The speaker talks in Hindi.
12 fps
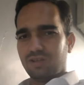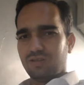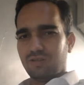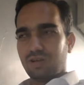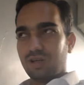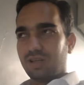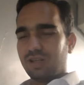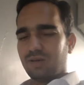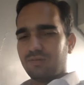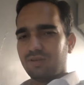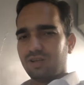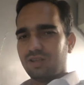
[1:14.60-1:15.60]
तो
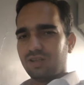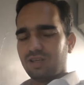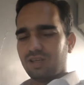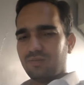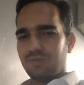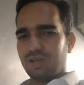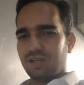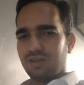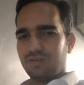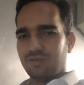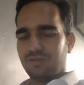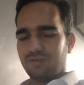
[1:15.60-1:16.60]
घनश्याम सर से यही मेरा
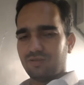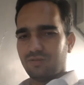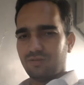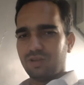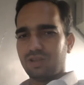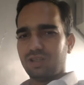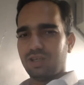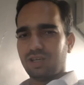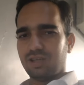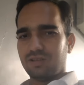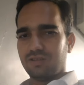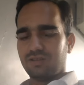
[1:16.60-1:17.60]
विनती है
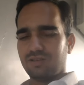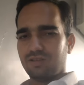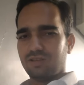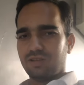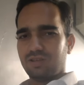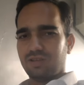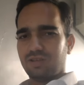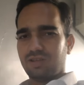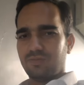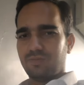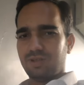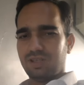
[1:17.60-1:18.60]

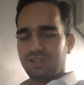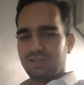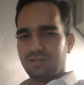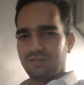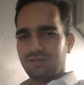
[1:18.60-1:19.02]
कि प्लीज़